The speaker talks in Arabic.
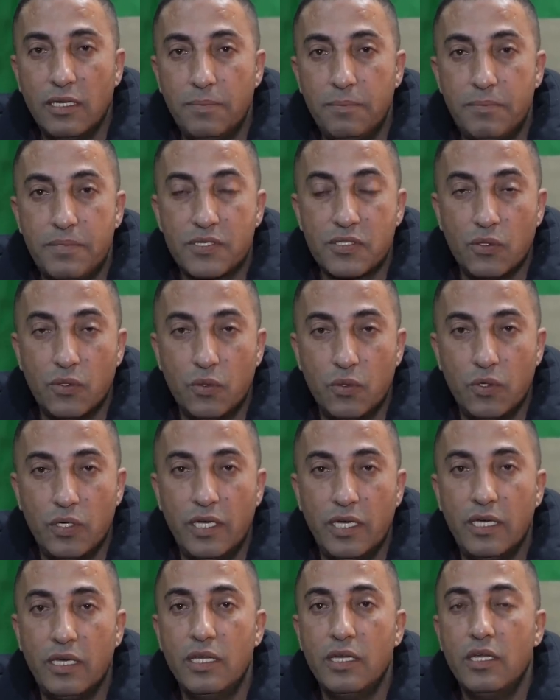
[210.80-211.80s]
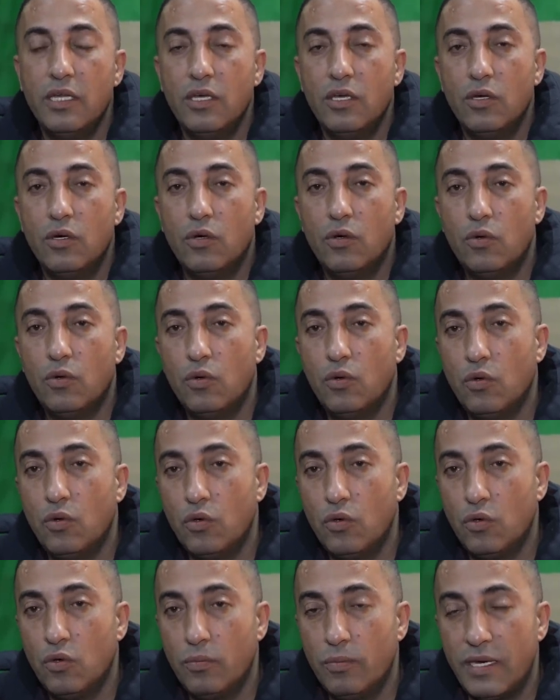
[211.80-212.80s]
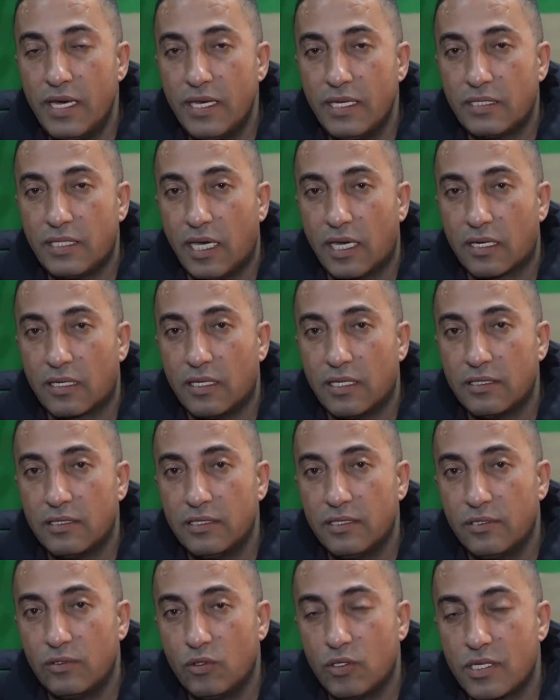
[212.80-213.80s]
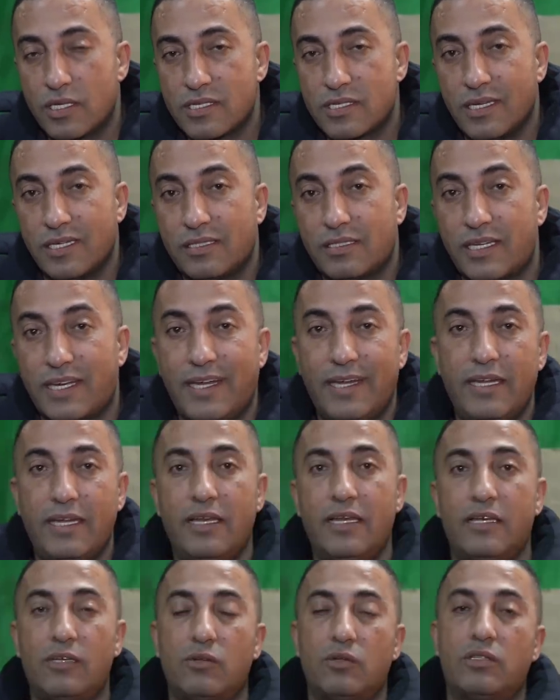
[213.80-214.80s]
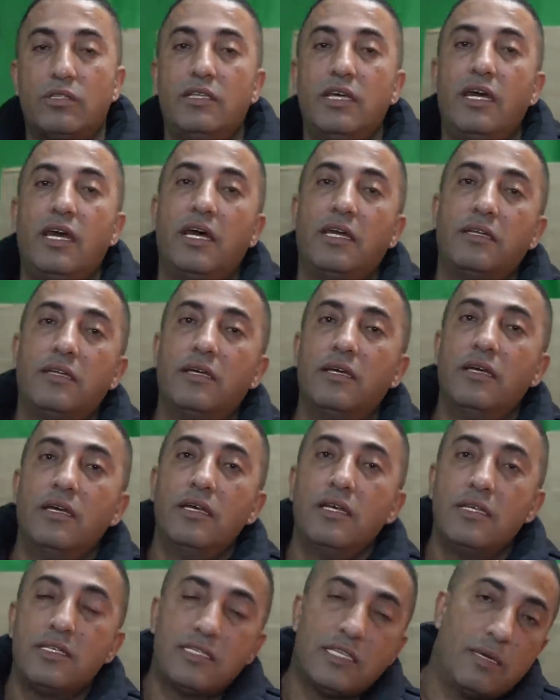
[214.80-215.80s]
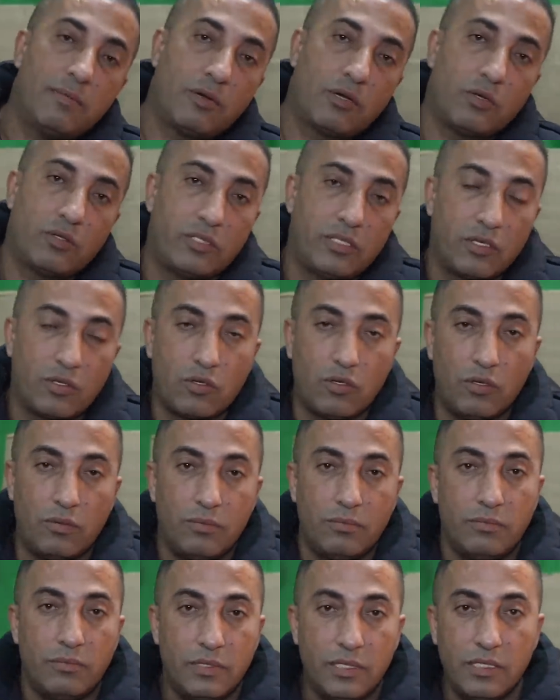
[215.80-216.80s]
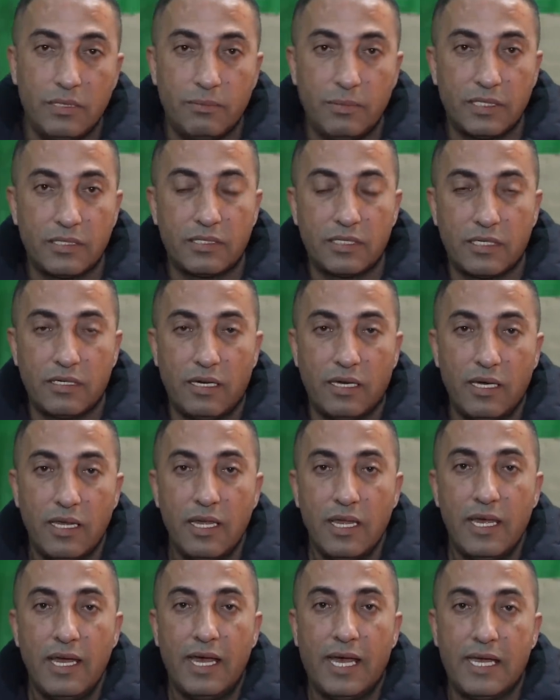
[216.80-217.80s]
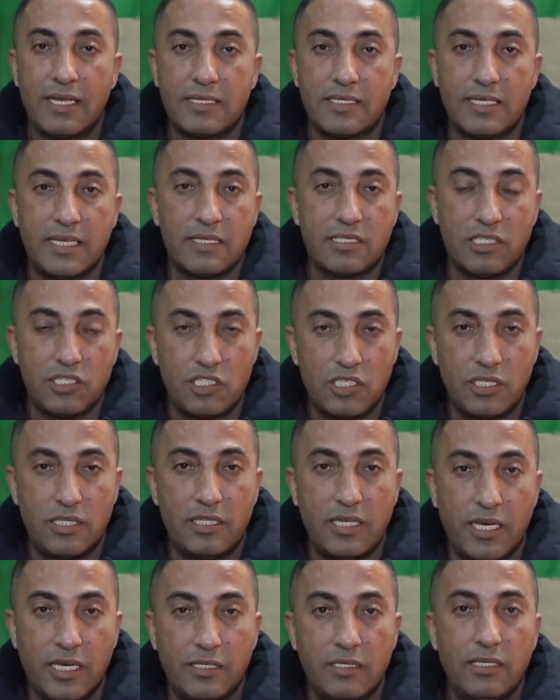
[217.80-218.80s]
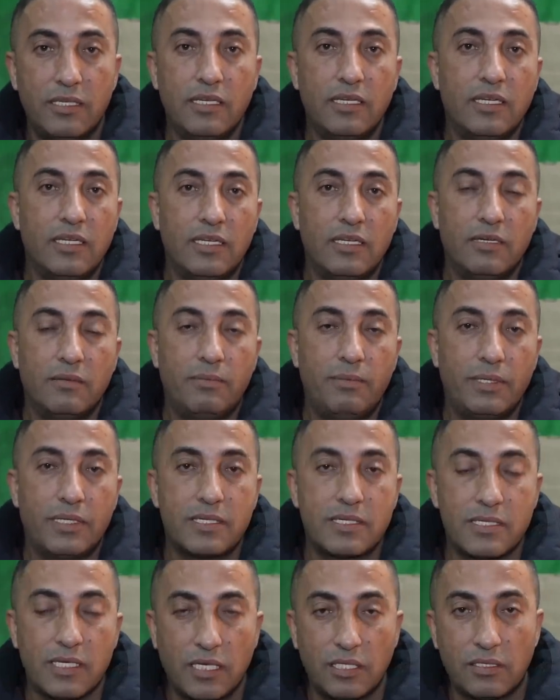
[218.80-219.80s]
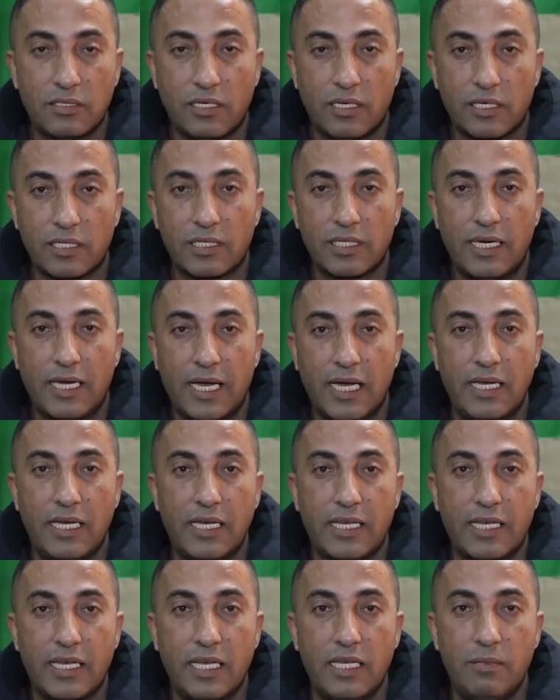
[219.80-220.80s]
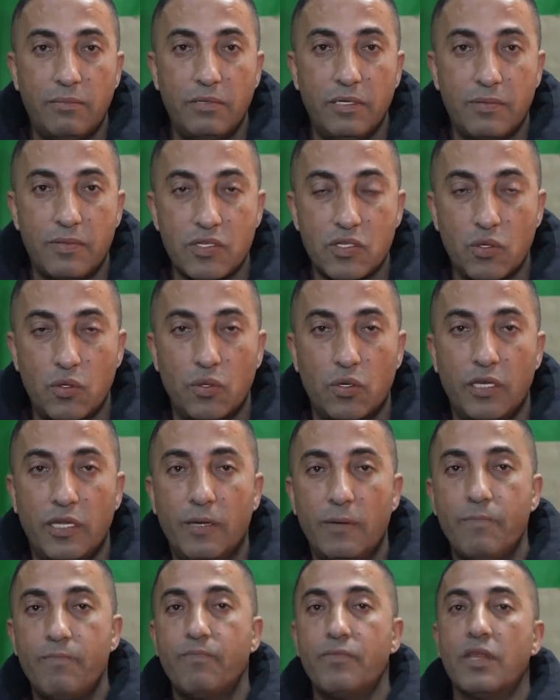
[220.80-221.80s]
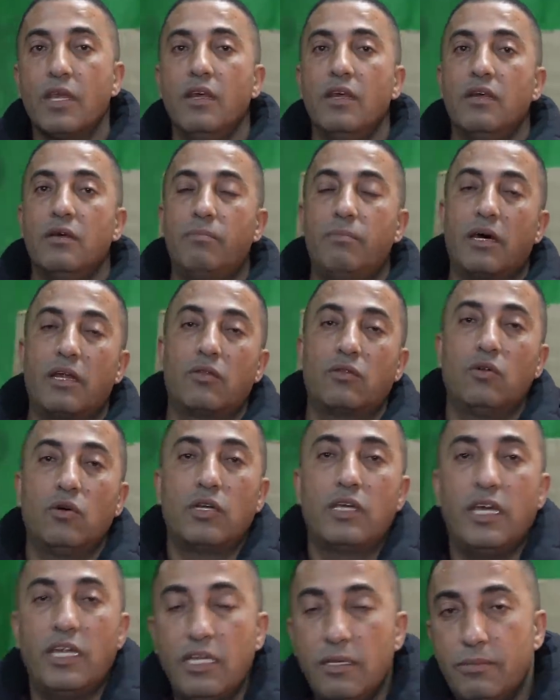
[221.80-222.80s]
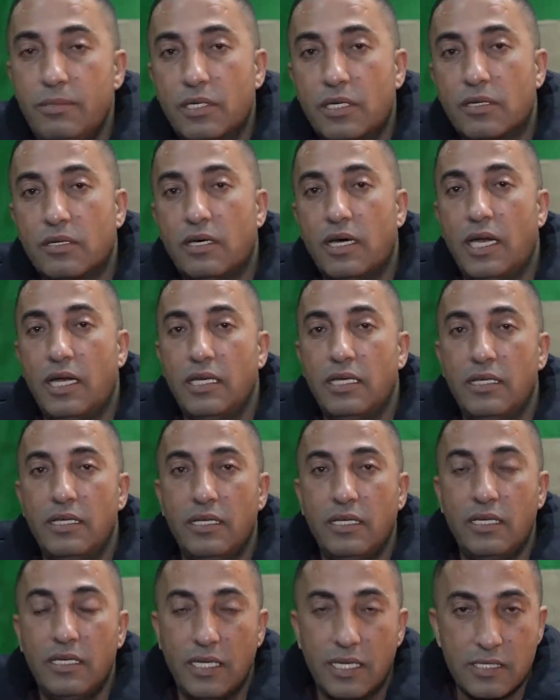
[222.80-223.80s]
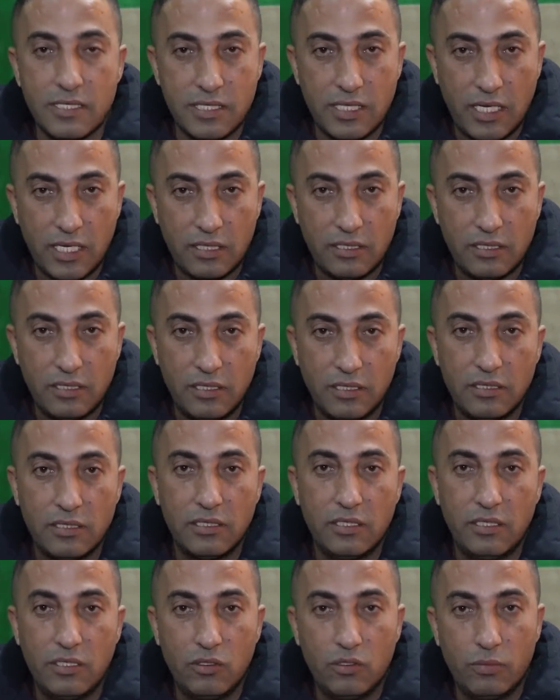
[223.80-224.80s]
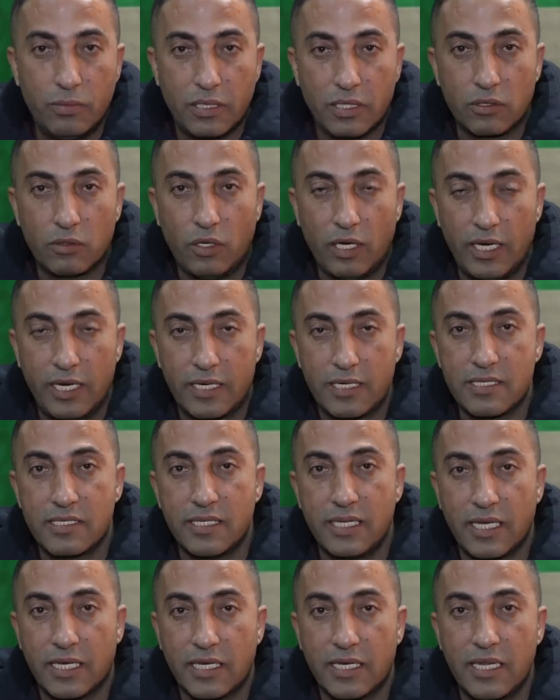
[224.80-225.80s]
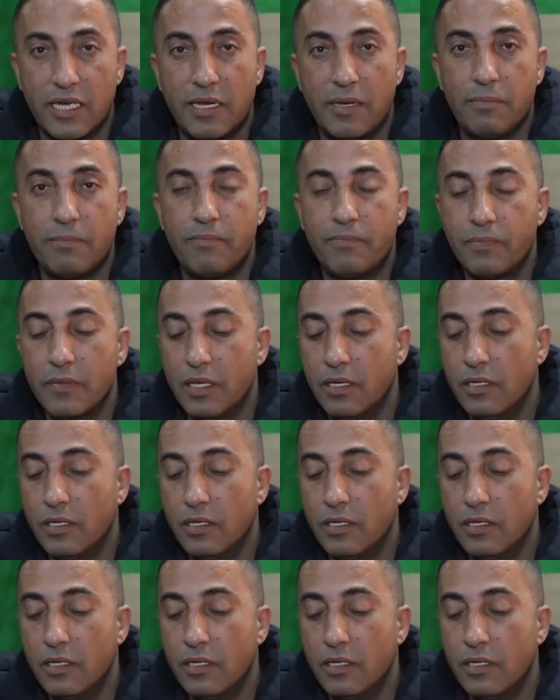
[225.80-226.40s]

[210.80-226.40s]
بسهولة وما يتعرض انه يتسيطر عليه لانه الدان زي ما قلت لكم منطقة حساسة جدا بتسيطر على الكلب بسهولة برضه كلب الراعي الاسياتي اللي هو برضه حارس الاغنام